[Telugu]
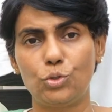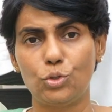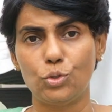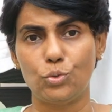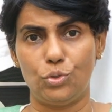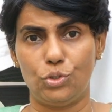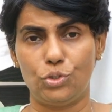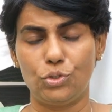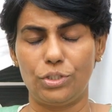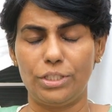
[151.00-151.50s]
అవుతూ
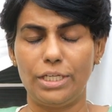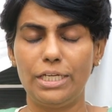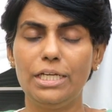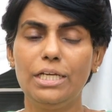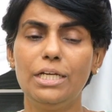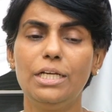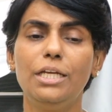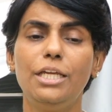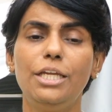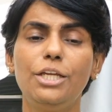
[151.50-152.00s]
ఉంటుంది
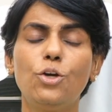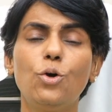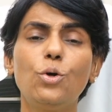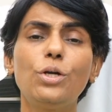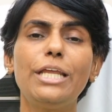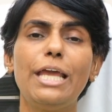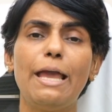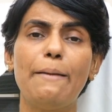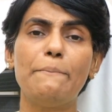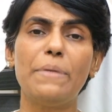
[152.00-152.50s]

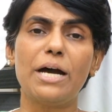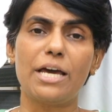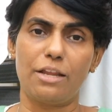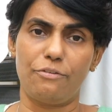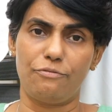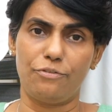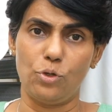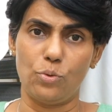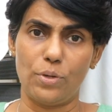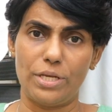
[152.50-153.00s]
ఇంకొకటి
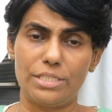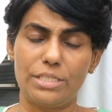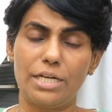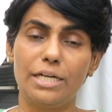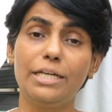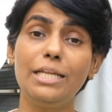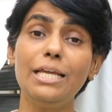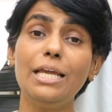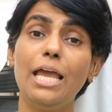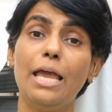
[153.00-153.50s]
ఎంఆర్ఎఫ్యూఎస్
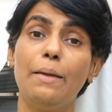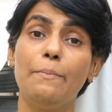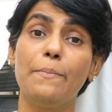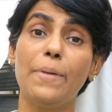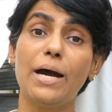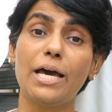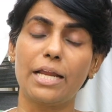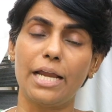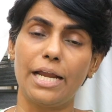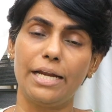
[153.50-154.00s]
అంటే
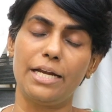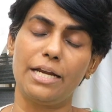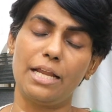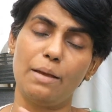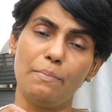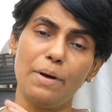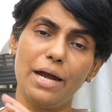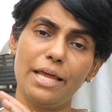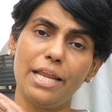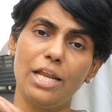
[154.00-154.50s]
ఎంఆర్ గైడెడ్
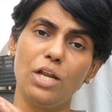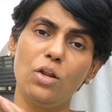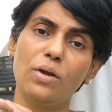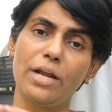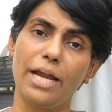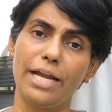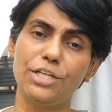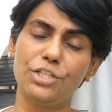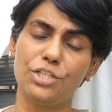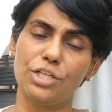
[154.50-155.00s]
ఎంఆర్ఐలో
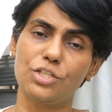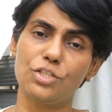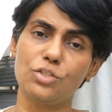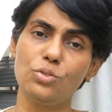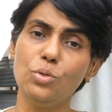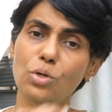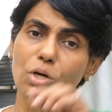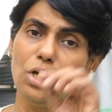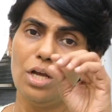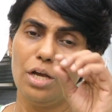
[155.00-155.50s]
గైడ్
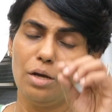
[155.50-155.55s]
చేస్తూ